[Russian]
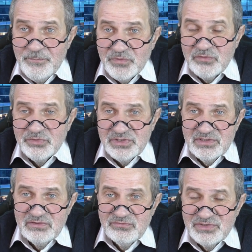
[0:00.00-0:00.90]
Так вот,
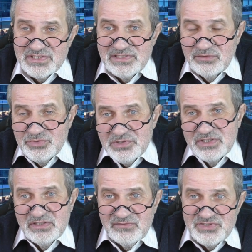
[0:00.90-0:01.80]
они выросли тоже
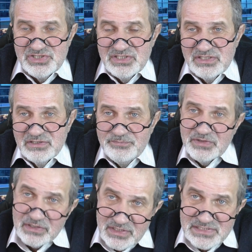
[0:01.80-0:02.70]
где-то в 4
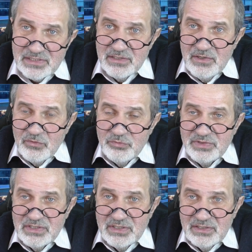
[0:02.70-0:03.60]
раза у
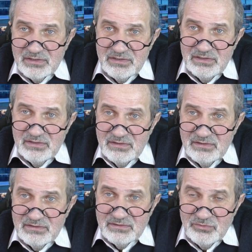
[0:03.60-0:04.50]
меня.
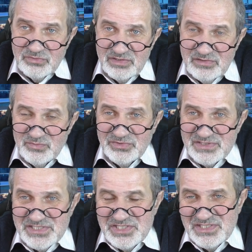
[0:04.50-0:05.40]
И, ну, Тата Моторс
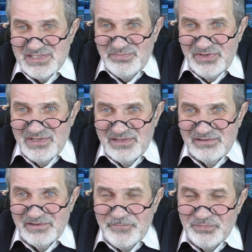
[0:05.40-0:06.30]
сейчас
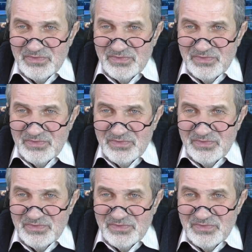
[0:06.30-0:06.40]
опередила.